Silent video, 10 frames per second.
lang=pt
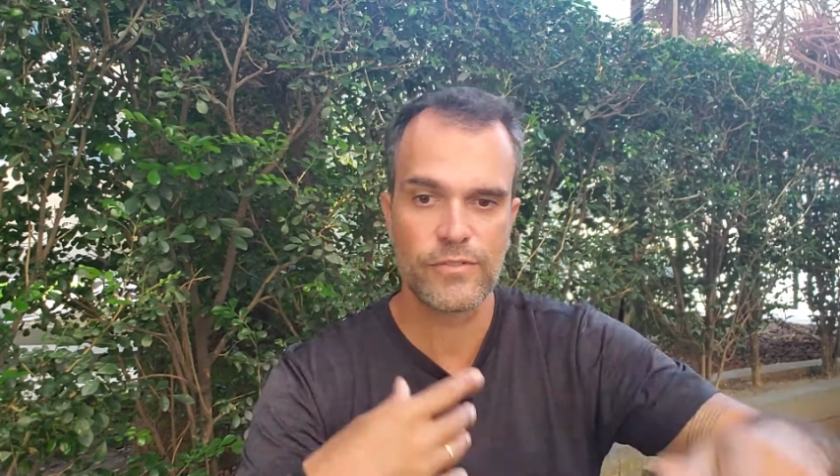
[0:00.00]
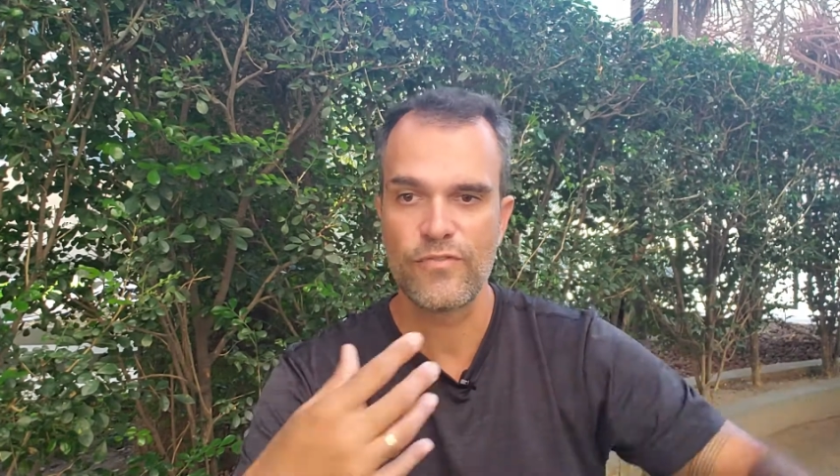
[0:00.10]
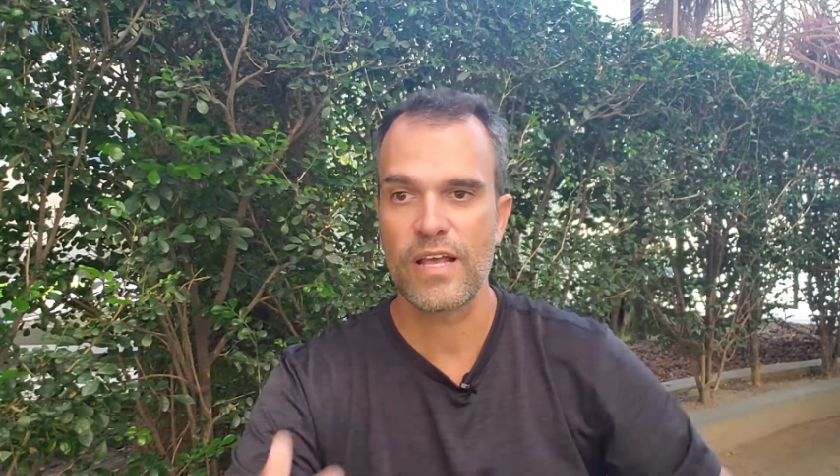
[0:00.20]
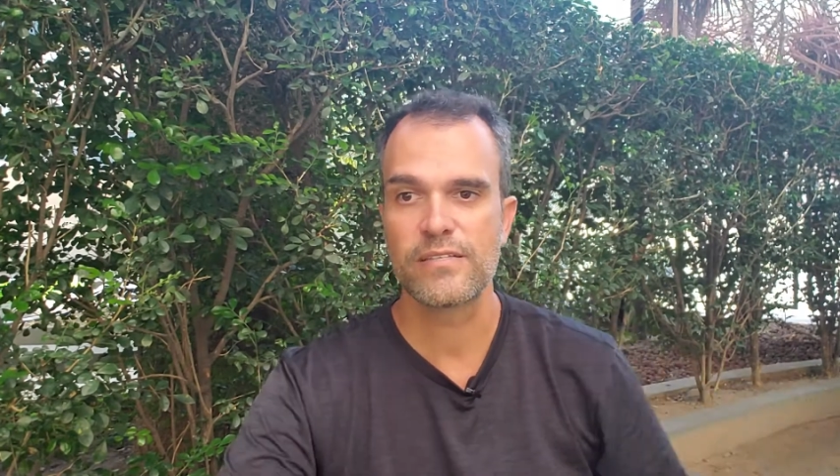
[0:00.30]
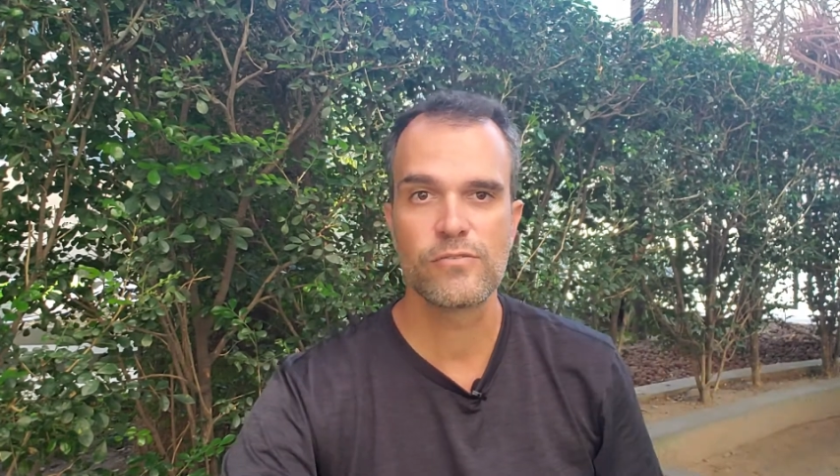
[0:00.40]

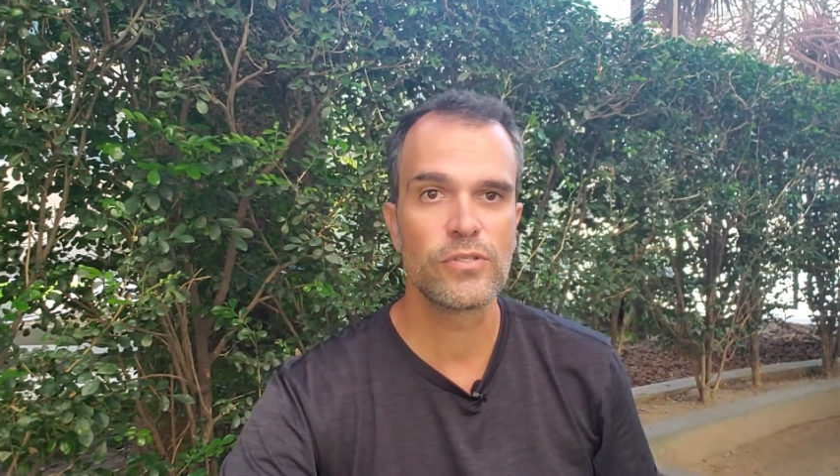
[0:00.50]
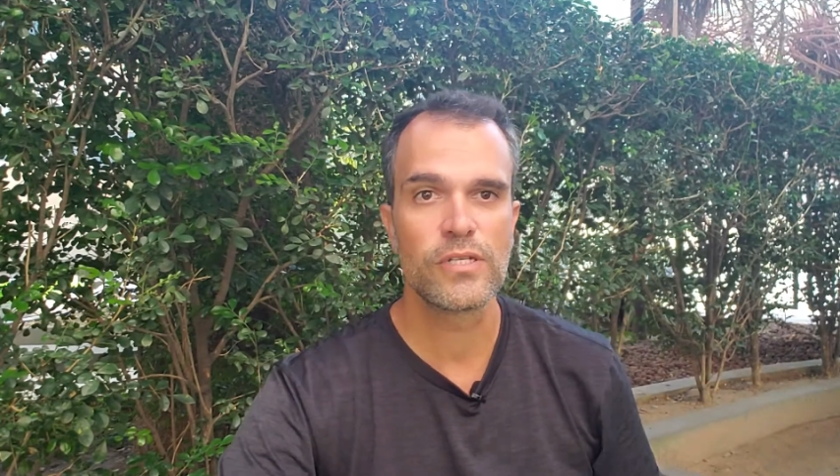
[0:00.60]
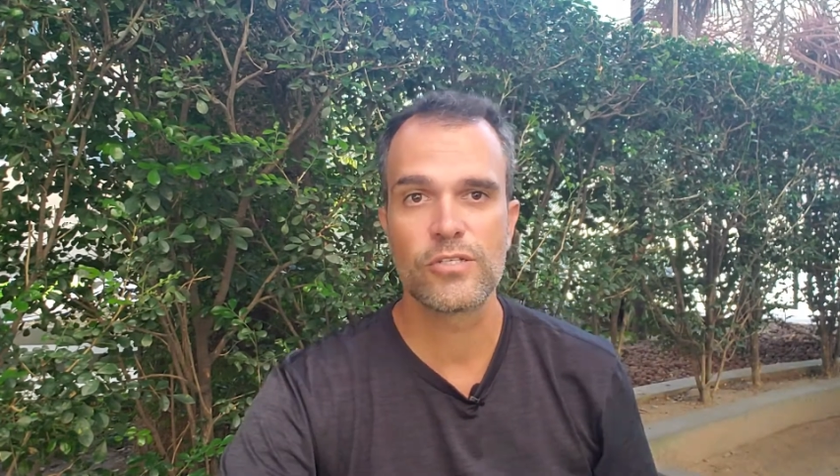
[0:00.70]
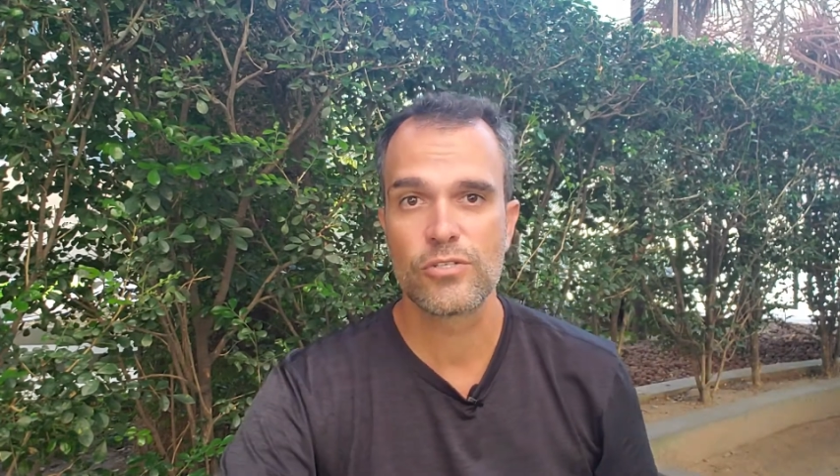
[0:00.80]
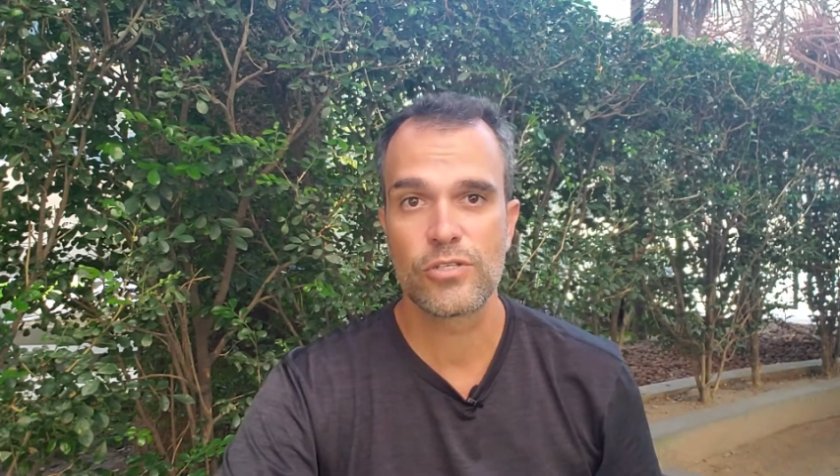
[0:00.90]
diversas
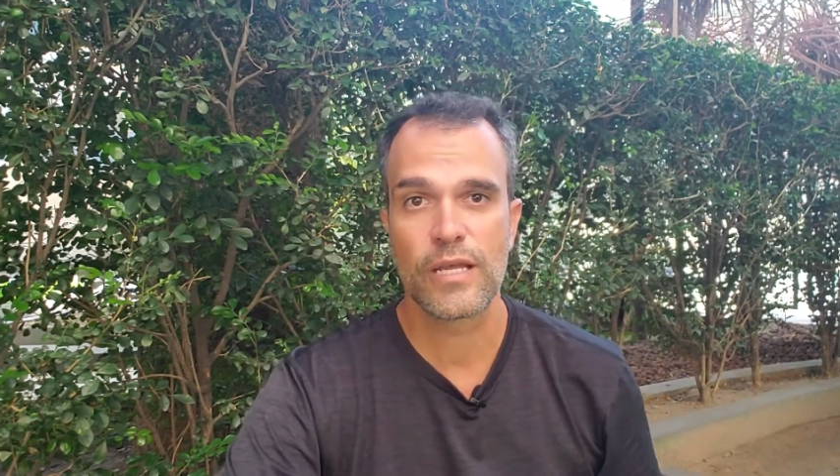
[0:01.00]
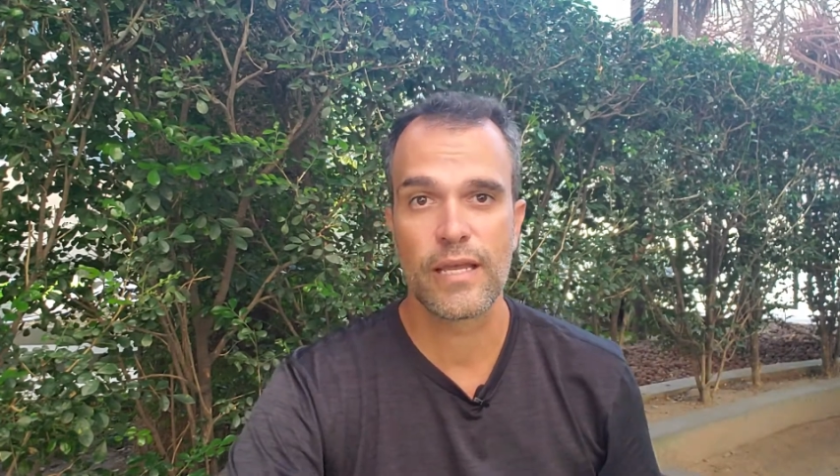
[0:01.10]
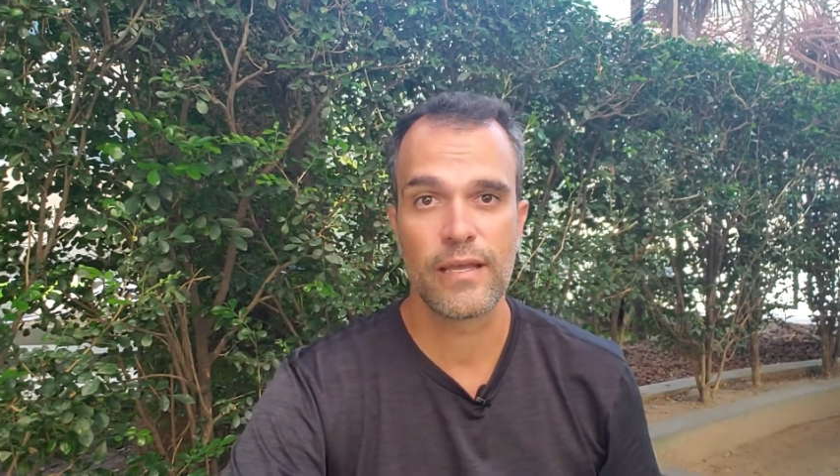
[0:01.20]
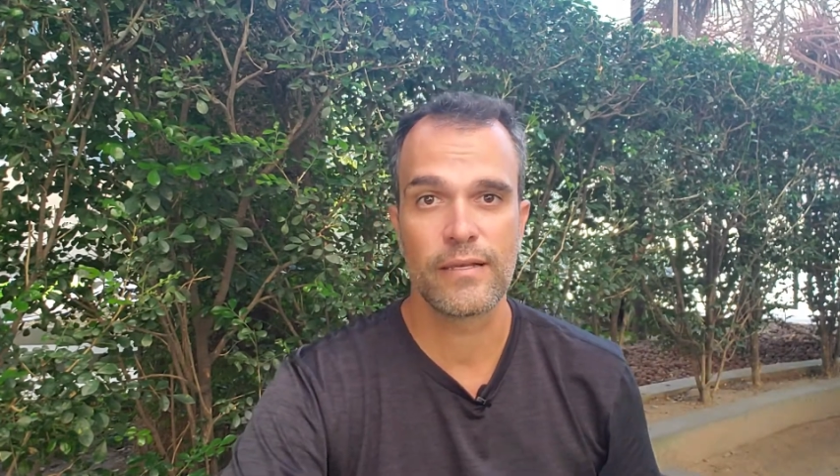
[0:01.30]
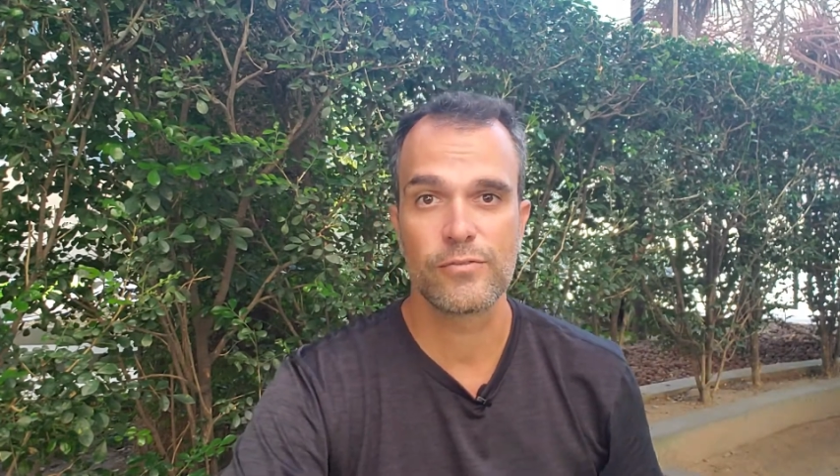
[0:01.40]
outras é,